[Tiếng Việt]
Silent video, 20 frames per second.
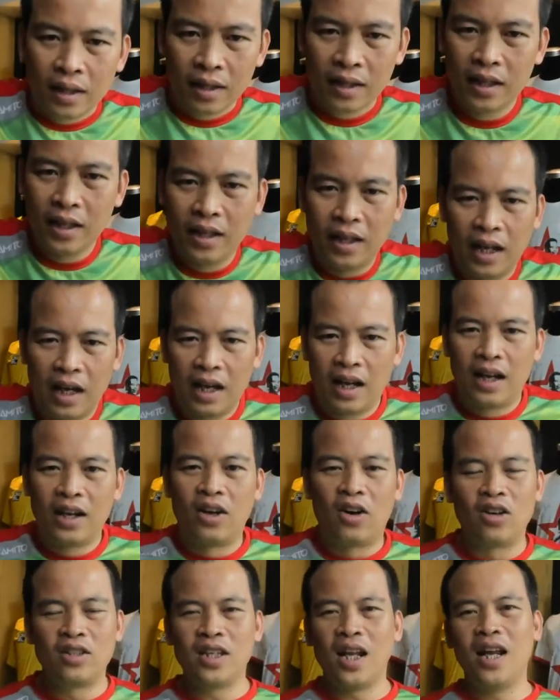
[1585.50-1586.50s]
thì uh, nó
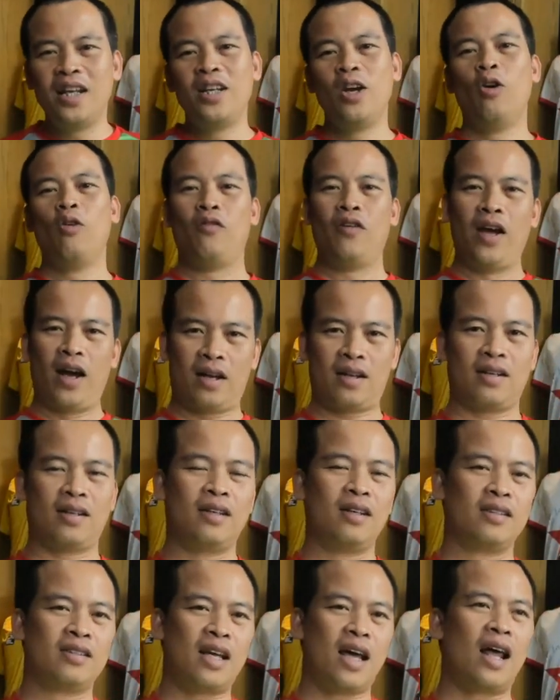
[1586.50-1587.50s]
có rất là nhiều việc
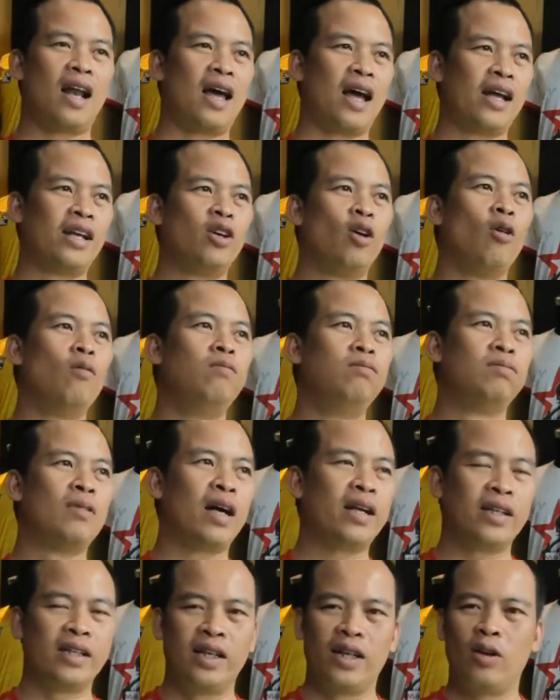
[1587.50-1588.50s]
thực ra là anh hùng
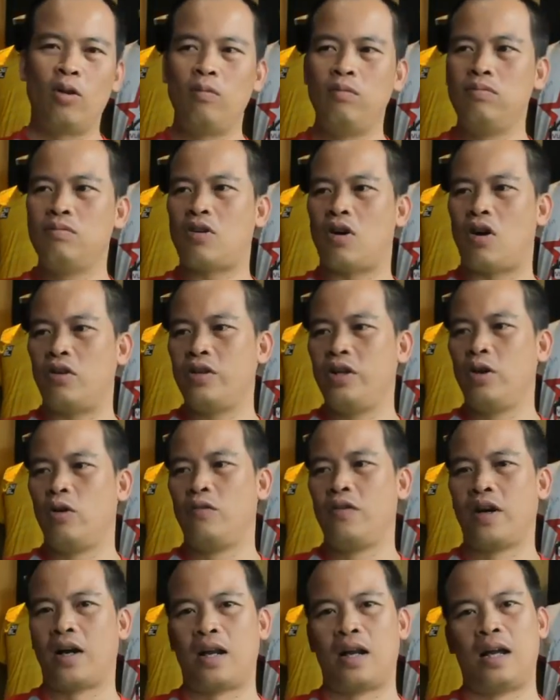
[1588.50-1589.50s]
anh ấy cũng có nhiều
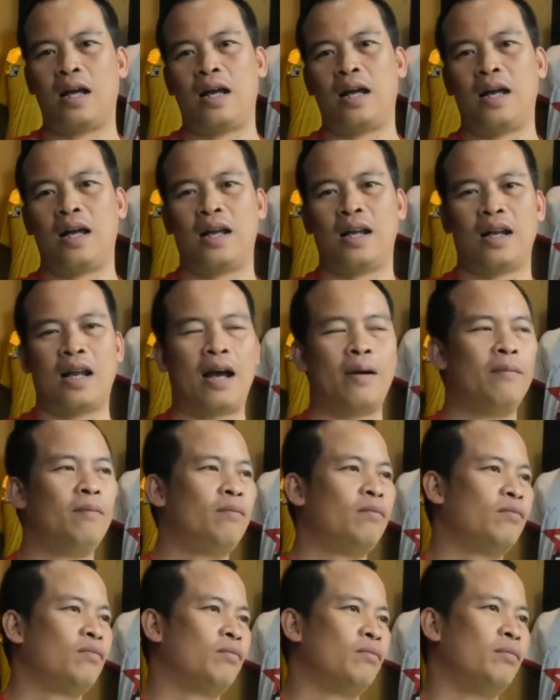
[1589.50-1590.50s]
việc là
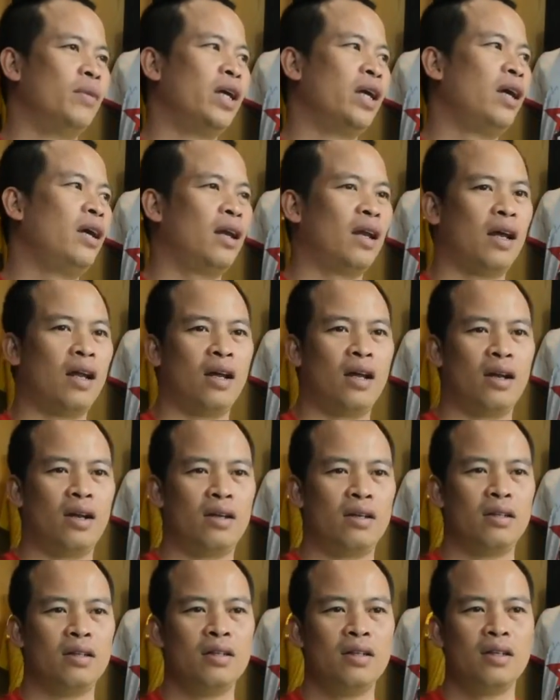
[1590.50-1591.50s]
làm mình nghĩ là
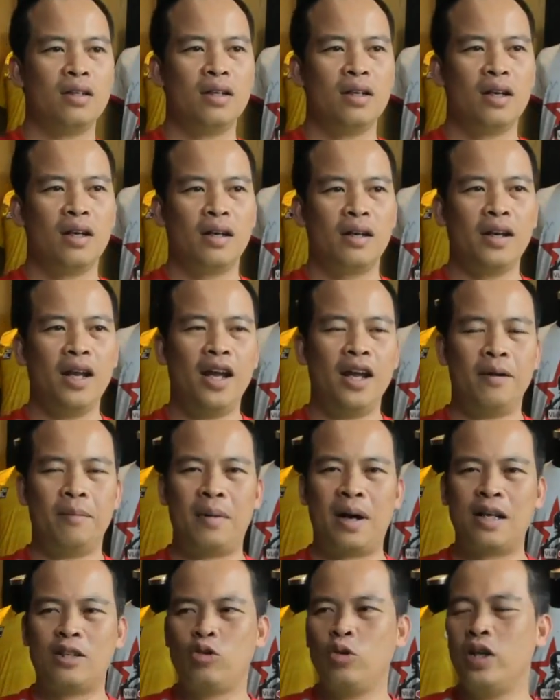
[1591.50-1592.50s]
để
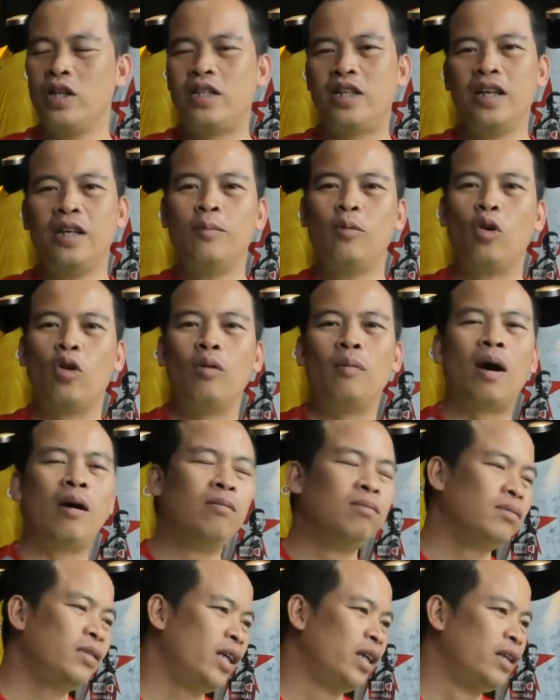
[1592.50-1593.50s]
mà duy trì một đội
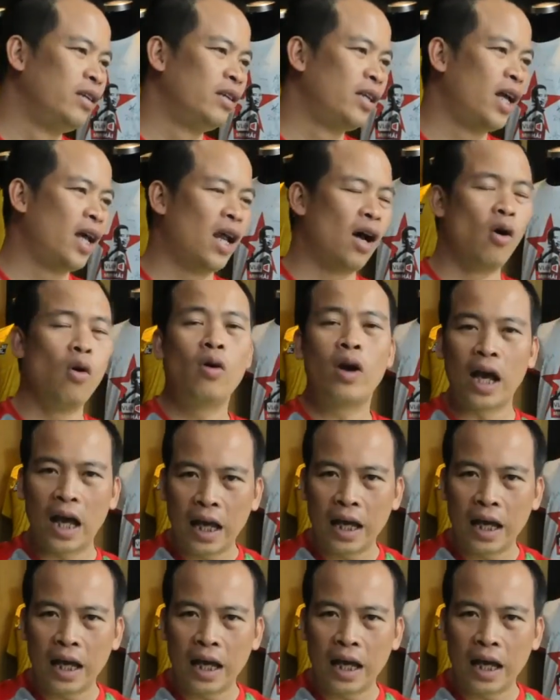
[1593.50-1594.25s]
bóng thì như thế là ok